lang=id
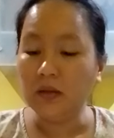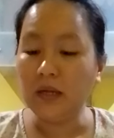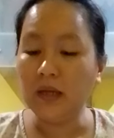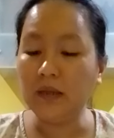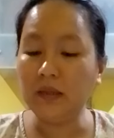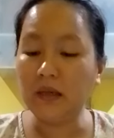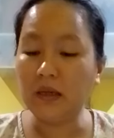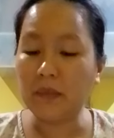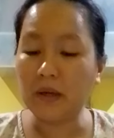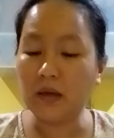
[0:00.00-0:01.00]
Dan di
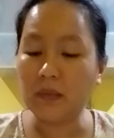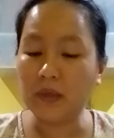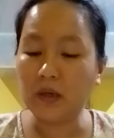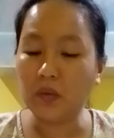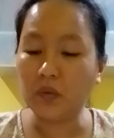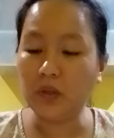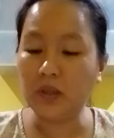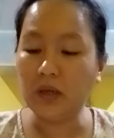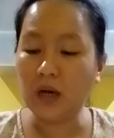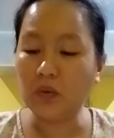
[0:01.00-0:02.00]
dalam agama
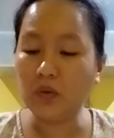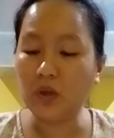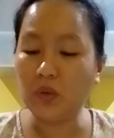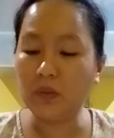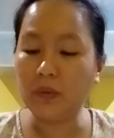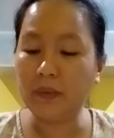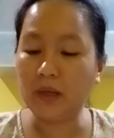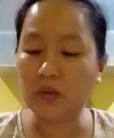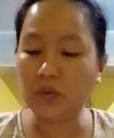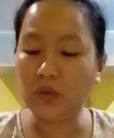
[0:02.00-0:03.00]
Yahudi, aku jauh lebih
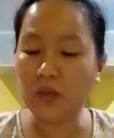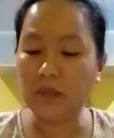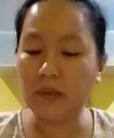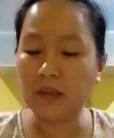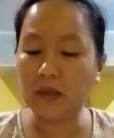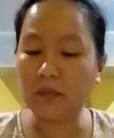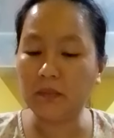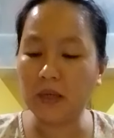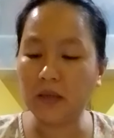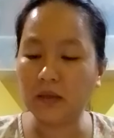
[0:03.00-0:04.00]
maju dari banyak
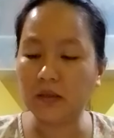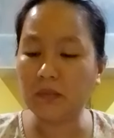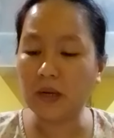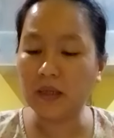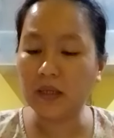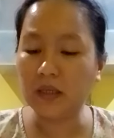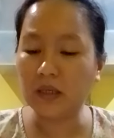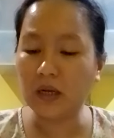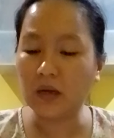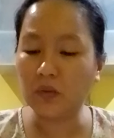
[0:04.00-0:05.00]
teman yang sebaya
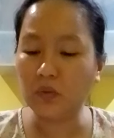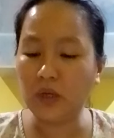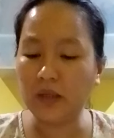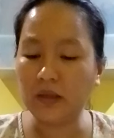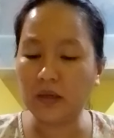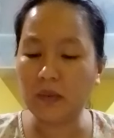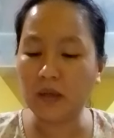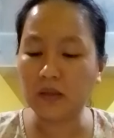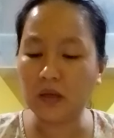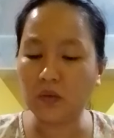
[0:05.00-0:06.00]
dengan aku di antara
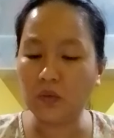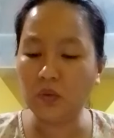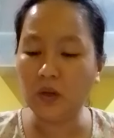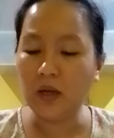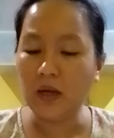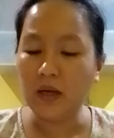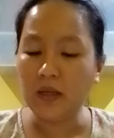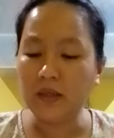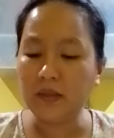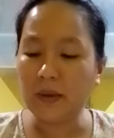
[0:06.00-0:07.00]
bangsaku.
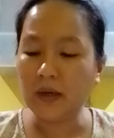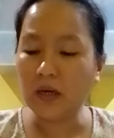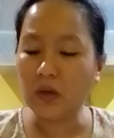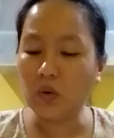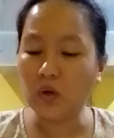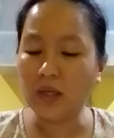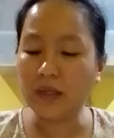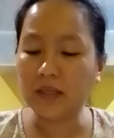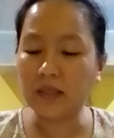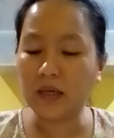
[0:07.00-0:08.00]
Sebagai
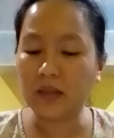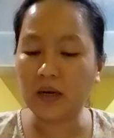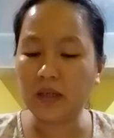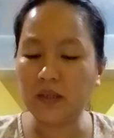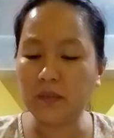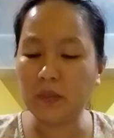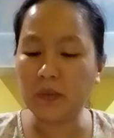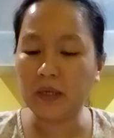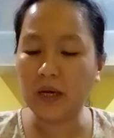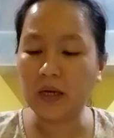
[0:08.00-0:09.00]
orang yang sangat rajin
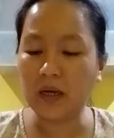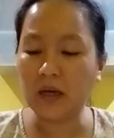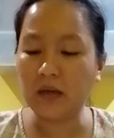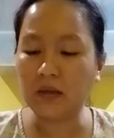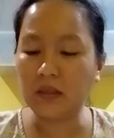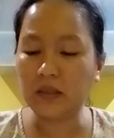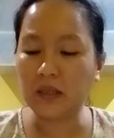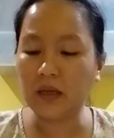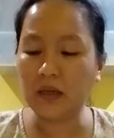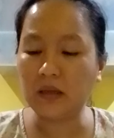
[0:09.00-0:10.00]
memelihara adat
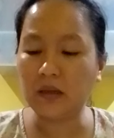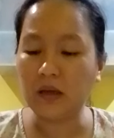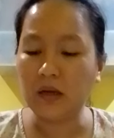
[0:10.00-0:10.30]
istiadat